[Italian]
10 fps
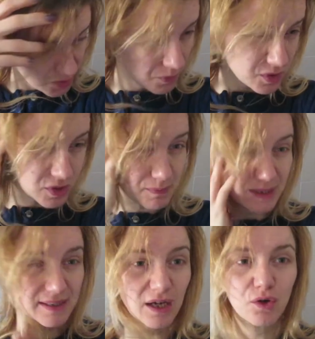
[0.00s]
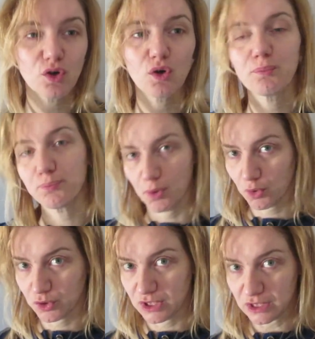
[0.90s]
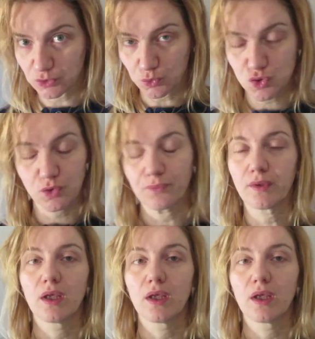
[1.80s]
questo spettacolo poco dignitoso.